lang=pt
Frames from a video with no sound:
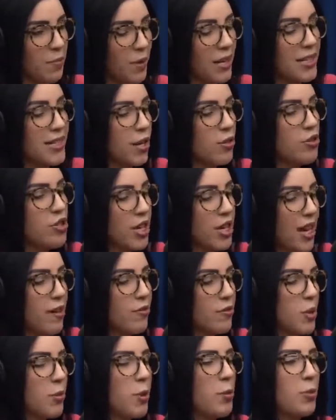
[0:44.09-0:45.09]
Porque assim, eu
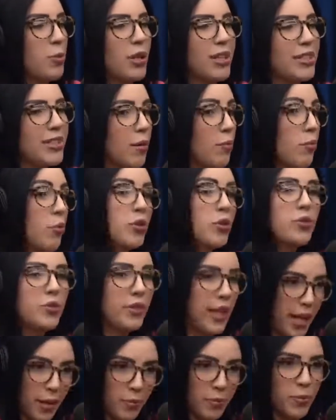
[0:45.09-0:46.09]
escrevo sobre política há muito
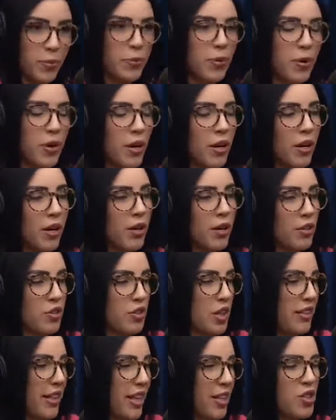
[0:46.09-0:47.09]
tempo
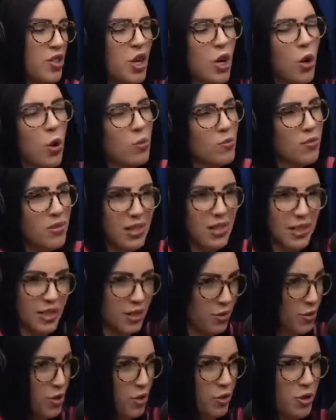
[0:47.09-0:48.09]
já tem acho que 11
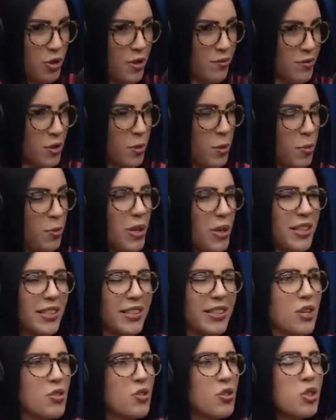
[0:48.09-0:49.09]
anos que eu escrevo sobre
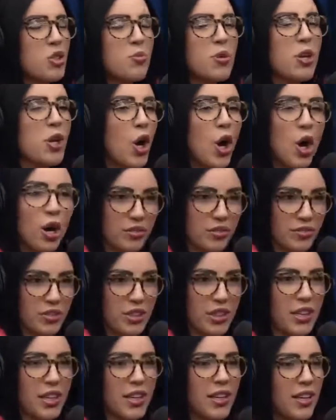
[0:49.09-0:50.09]
política, desde
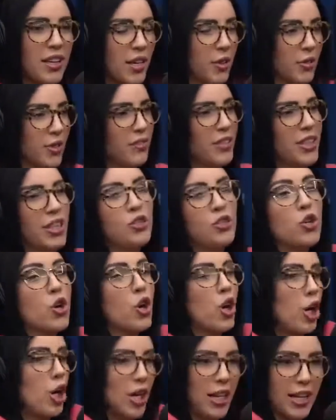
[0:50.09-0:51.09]
2009. Uhum. Eu estava na
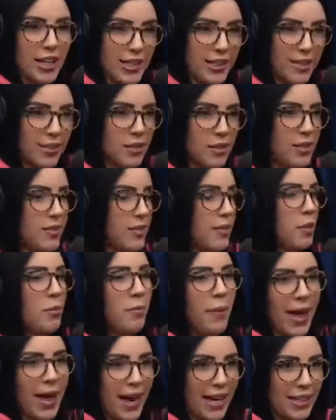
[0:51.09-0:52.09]
escola ainda, de ensino
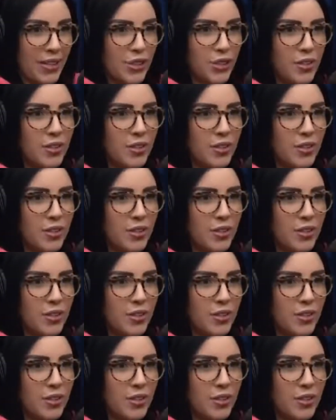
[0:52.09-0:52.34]
médio.